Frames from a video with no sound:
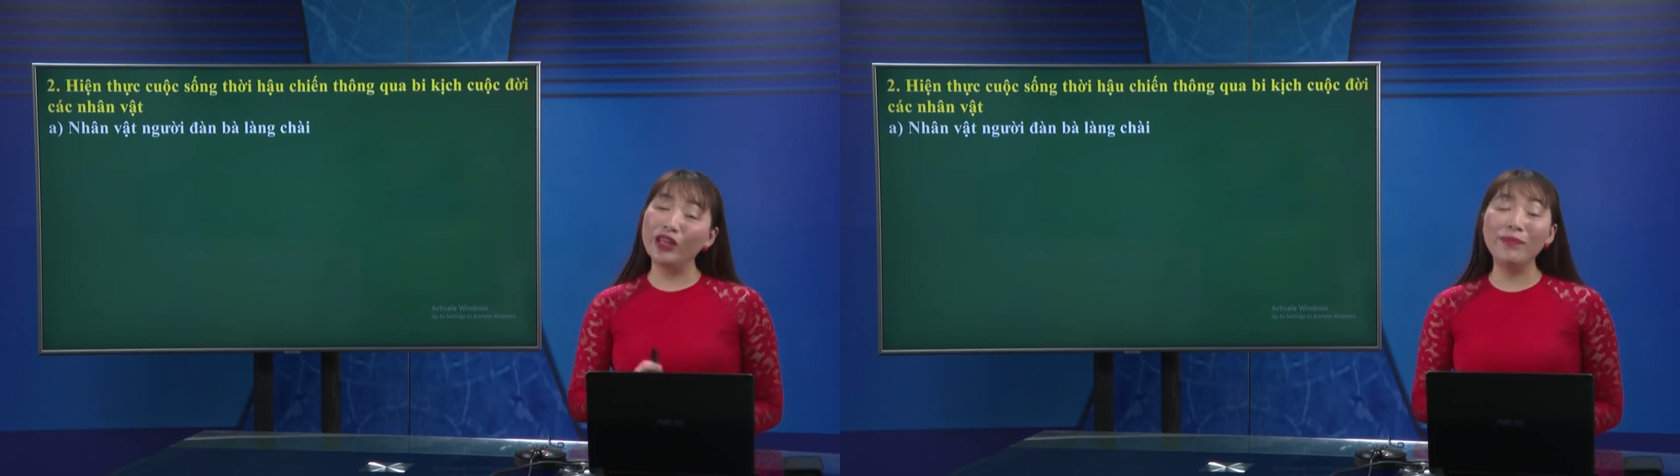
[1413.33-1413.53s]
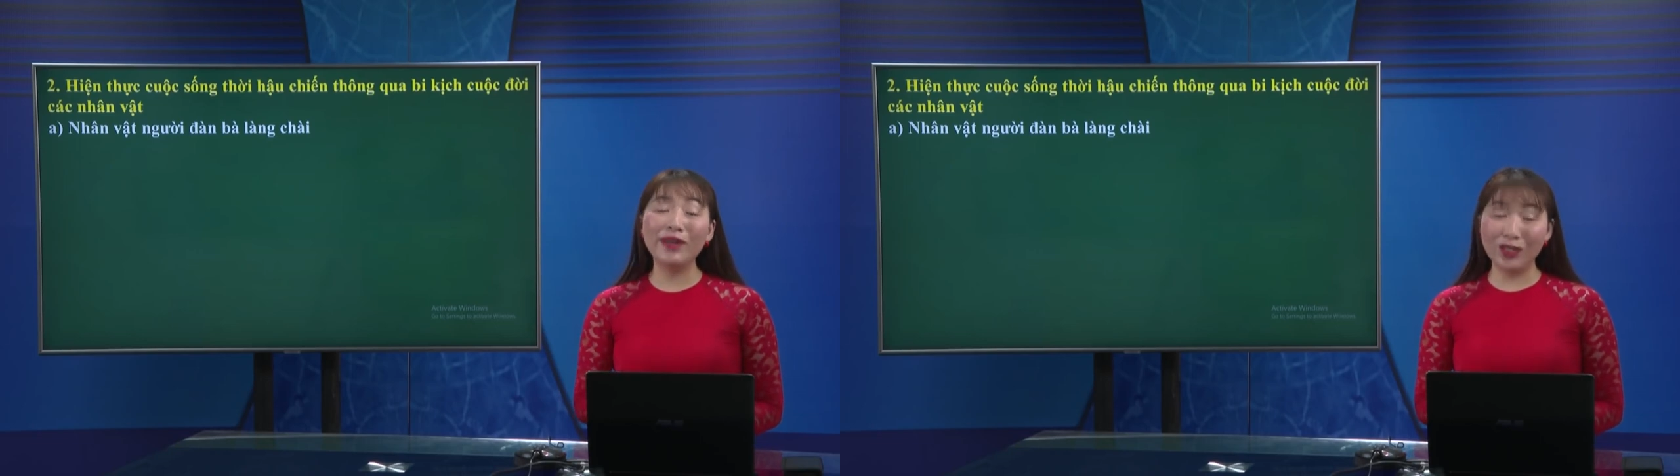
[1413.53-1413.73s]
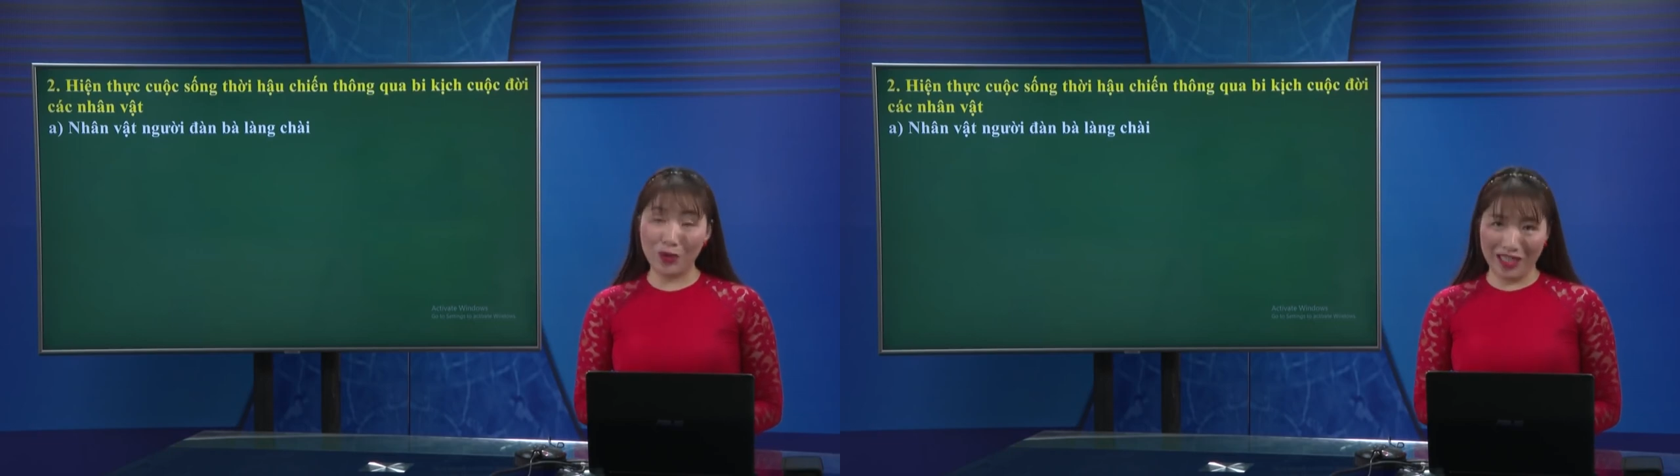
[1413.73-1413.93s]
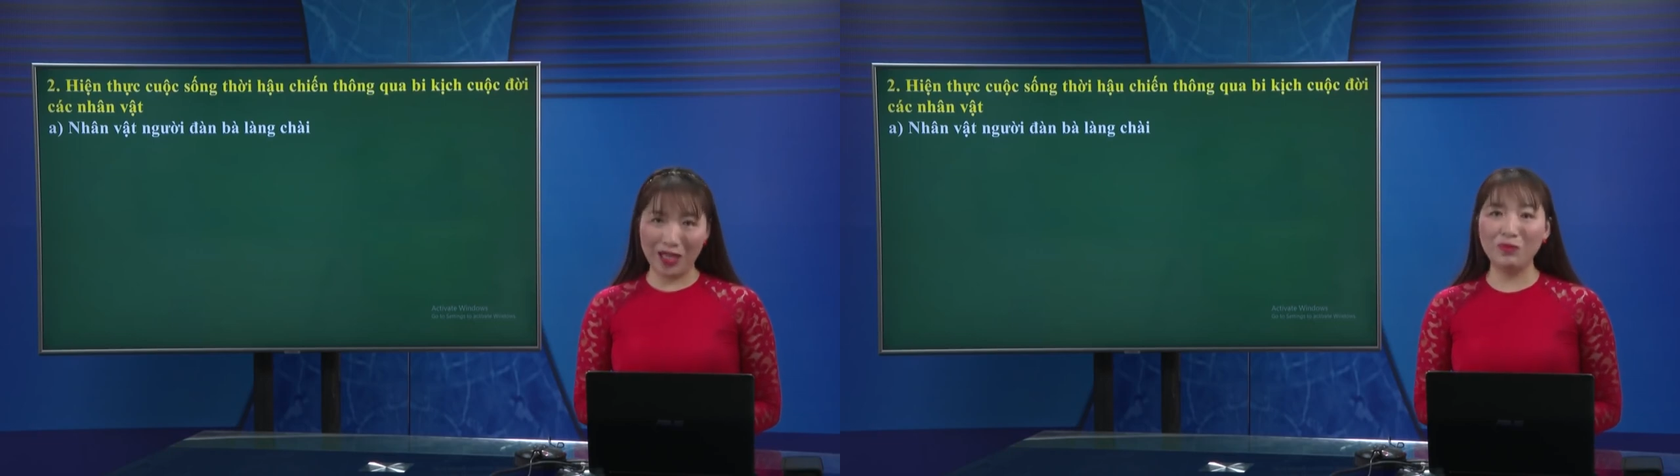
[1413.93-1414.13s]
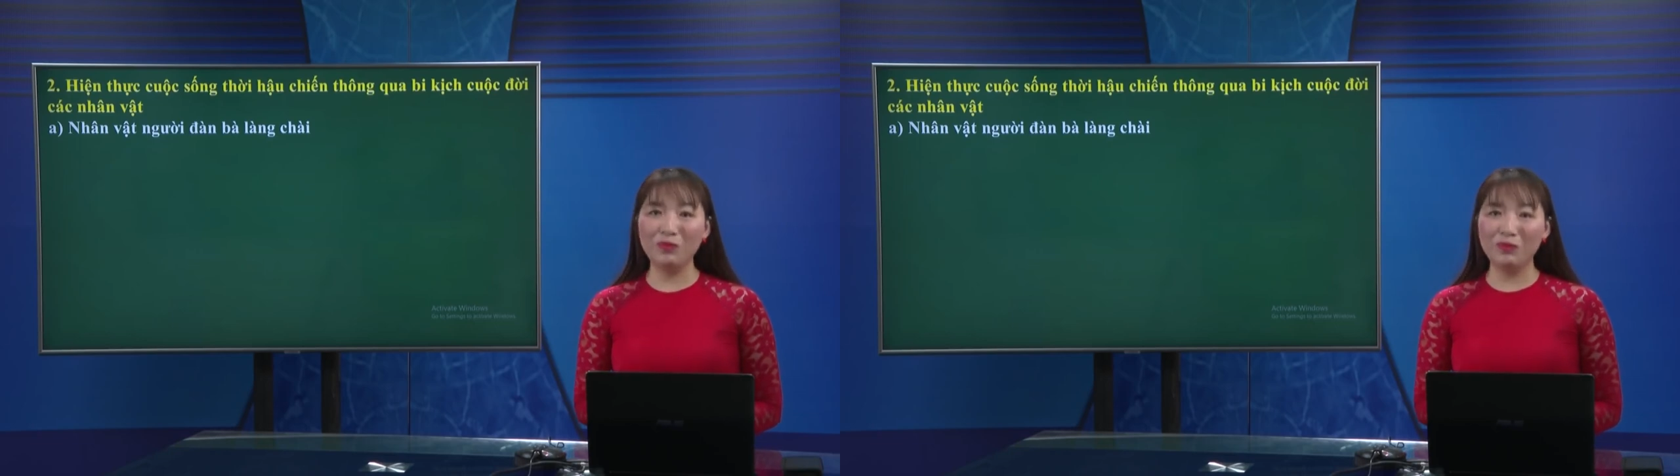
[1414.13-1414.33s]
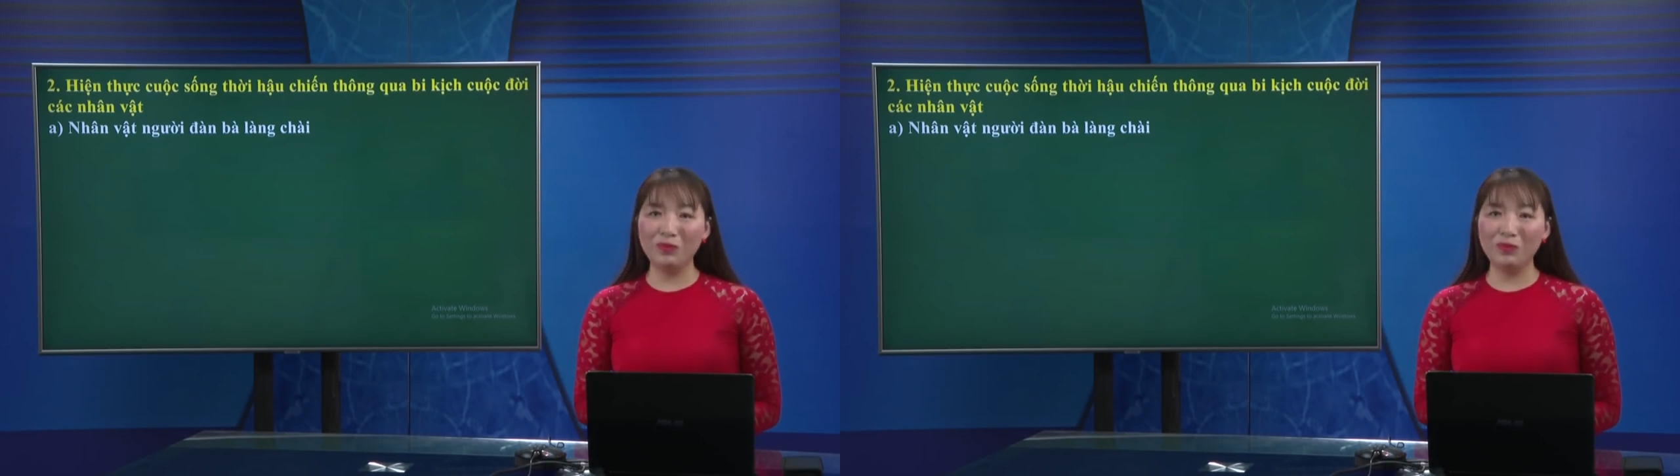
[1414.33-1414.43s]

típ rất truyền thống.